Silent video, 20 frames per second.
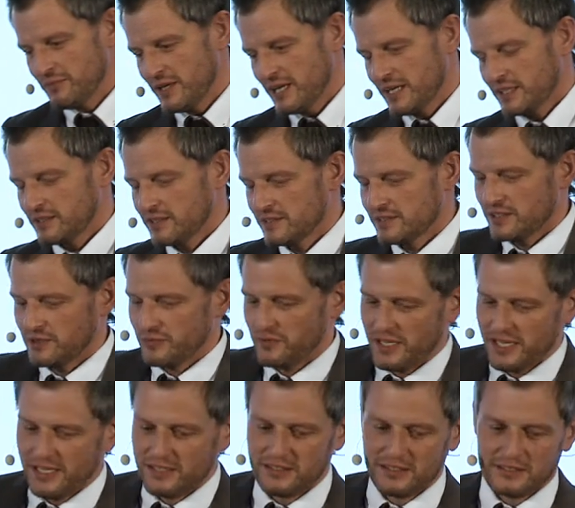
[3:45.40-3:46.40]
Märkte sich
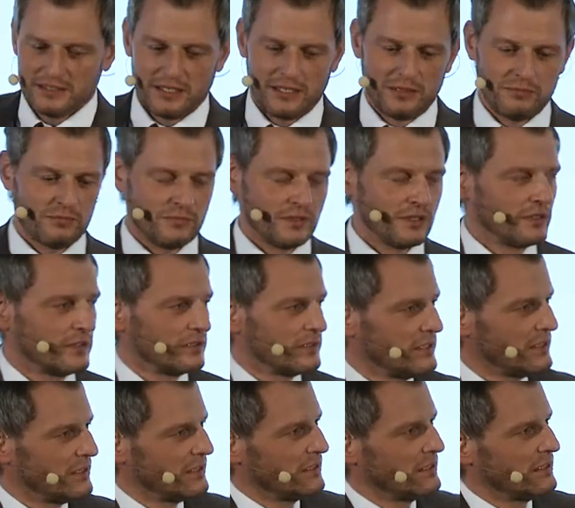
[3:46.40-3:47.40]
verändert haben,
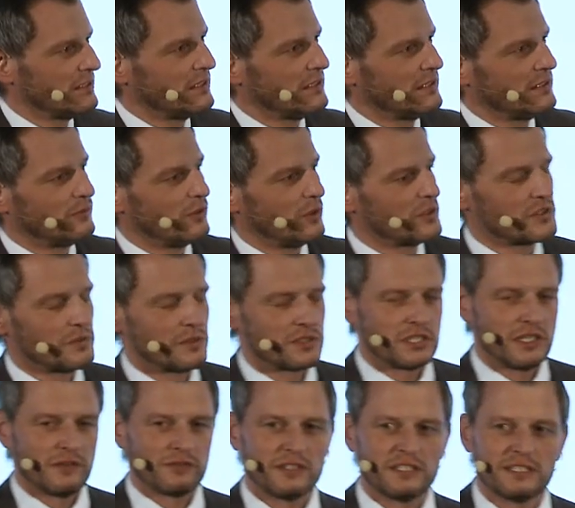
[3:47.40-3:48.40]
die, die
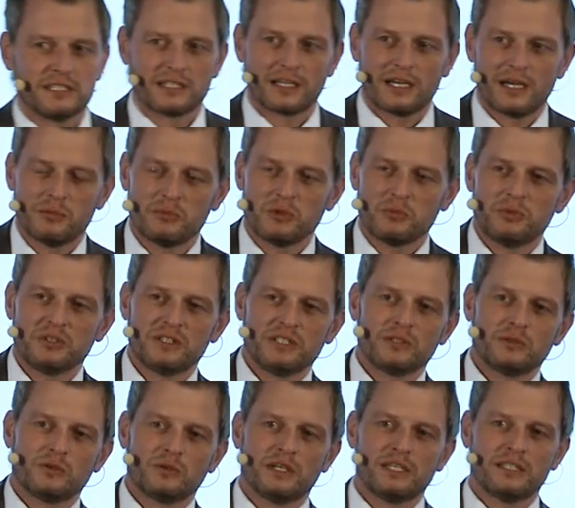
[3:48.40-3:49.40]
volkswirtschaftlichen
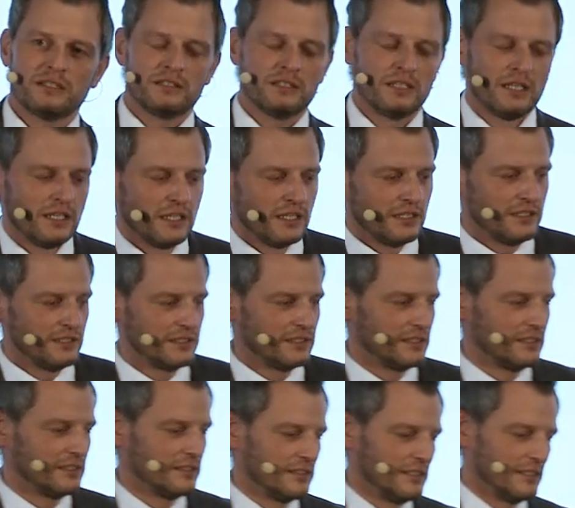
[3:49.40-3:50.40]
Rahmenbedingungen, die
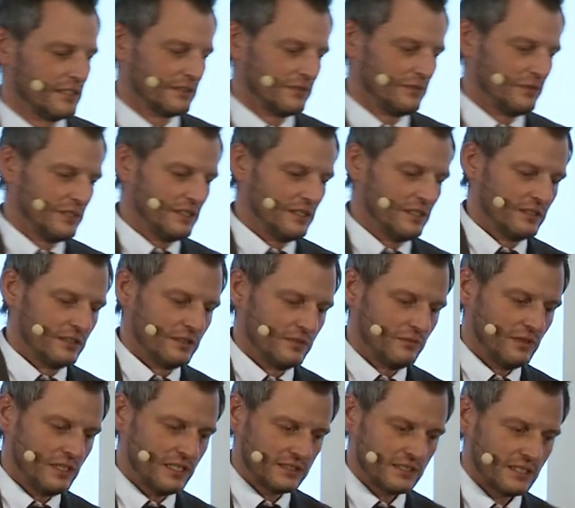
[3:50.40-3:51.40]
sind irgendwie,
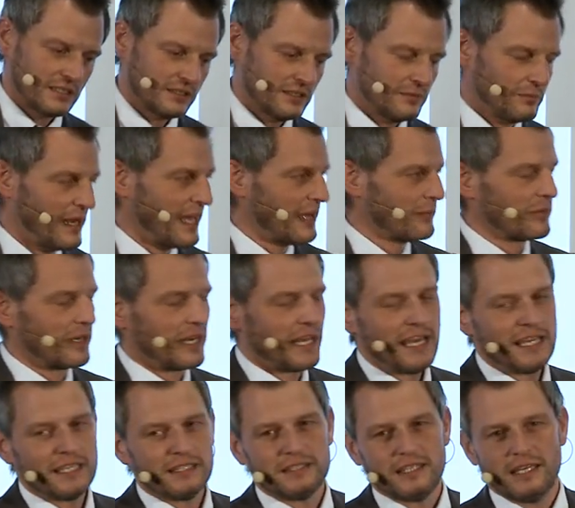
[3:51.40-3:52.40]
wie er sagt, die bleiben
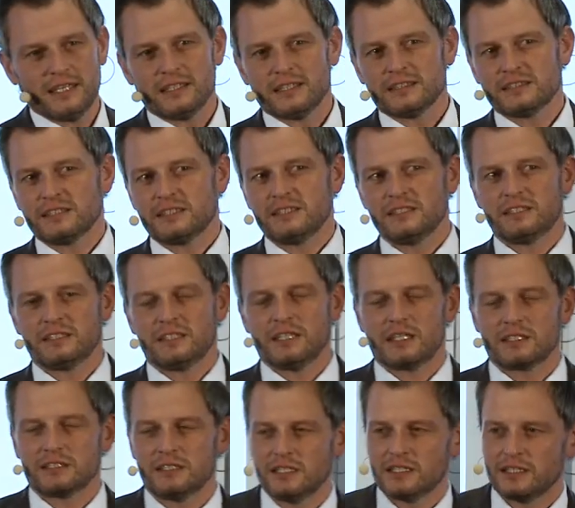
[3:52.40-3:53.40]
gleich, die ändern sich nicht
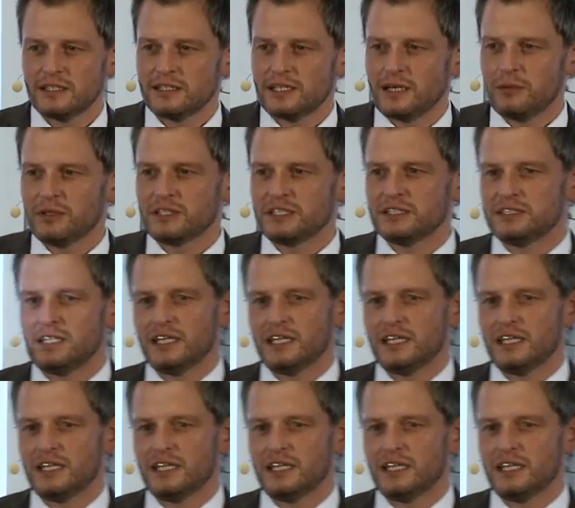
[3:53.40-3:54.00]
tagtäglich, aber die